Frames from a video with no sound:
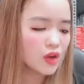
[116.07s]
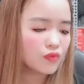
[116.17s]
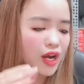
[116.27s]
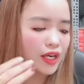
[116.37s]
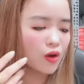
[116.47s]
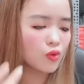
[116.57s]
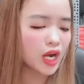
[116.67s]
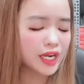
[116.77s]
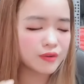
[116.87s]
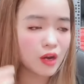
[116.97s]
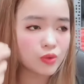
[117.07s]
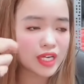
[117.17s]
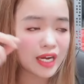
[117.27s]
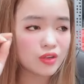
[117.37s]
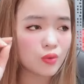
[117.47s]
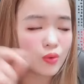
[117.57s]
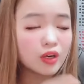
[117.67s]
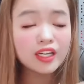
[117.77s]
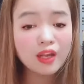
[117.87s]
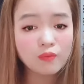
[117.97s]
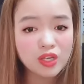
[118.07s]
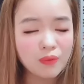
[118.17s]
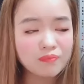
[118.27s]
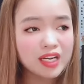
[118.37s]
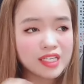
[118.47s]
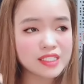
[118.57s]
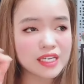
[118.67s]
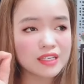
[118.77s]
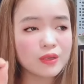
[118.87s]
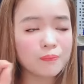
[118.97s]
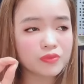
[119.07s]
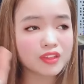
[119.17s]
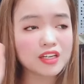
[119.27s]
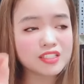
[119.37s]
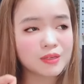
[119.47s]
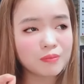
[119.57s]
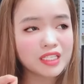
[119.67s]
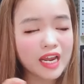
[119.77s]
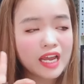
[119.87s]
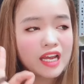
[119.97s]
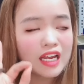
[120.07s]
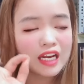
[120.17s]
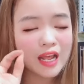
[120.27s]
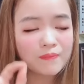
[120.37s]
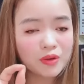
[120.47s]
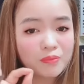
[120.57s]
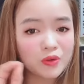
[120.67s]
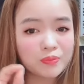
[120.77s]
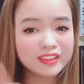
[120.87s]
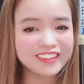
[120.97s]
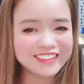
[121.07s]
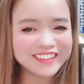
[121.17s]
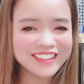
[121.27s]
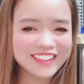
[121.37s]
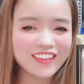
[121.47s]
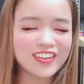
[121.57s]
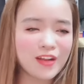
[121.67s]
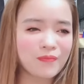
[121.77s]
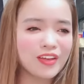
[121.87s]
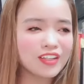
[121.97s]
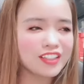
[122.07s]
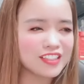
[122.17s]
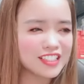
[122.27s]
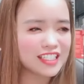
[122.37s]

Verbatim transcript: và đầu cải đầu trải của cái dòng sản phẩm này nó sẽ giúp tơi sợi mi ra làm cho mi của mình tự nhiên nhất và đẹp nhất thì nó